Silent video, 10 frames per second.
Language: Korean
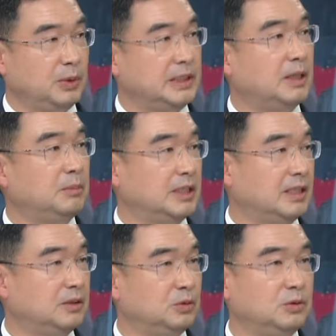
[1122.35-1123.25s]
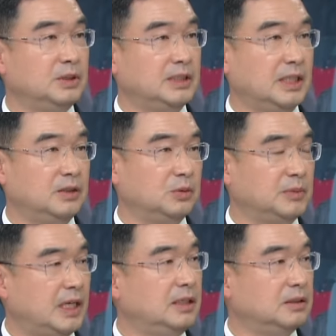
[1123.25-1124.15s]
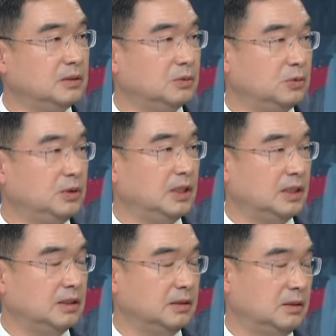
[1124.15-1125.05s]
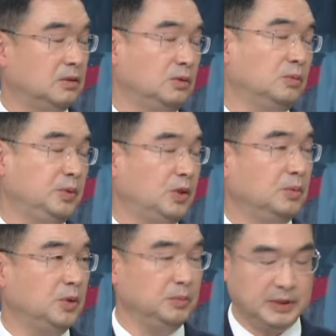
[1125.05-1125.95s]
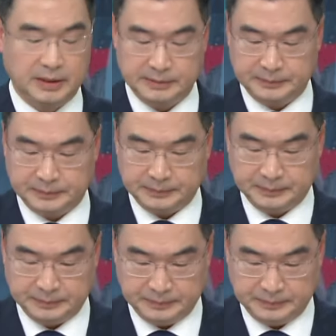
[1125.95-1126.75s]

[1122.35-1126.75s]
회사마다 출근 시간을 좀 탄력적으로 운영하는 것들도 필요해 보입니다. 음.